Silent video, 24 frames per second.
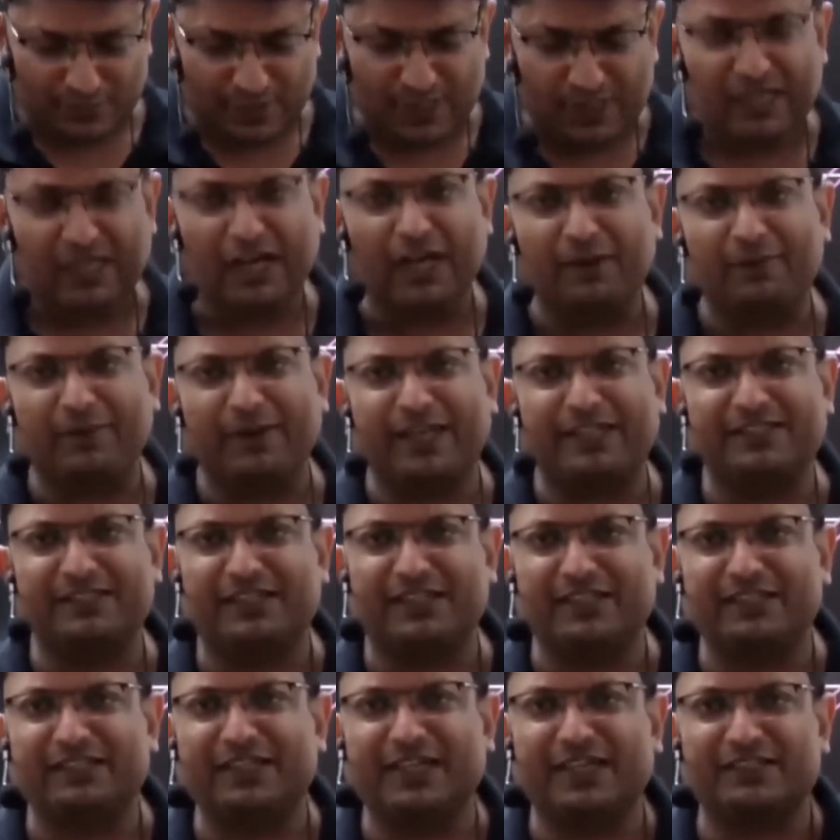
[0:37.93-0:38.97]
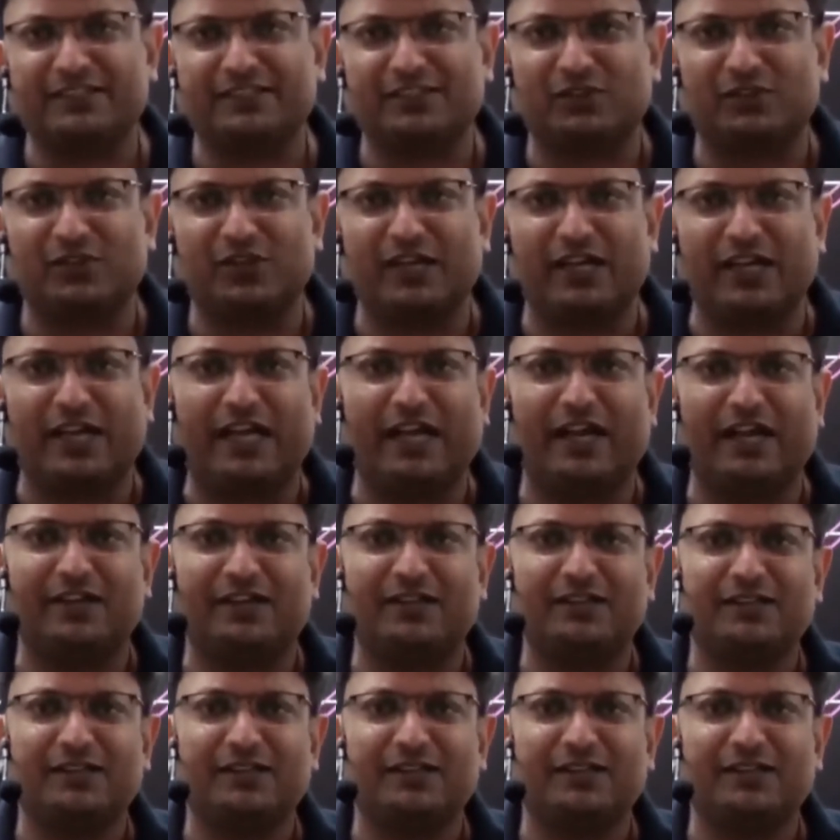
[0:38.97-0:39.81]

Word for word: क्या हमारी सिटी से आज तक कोई गया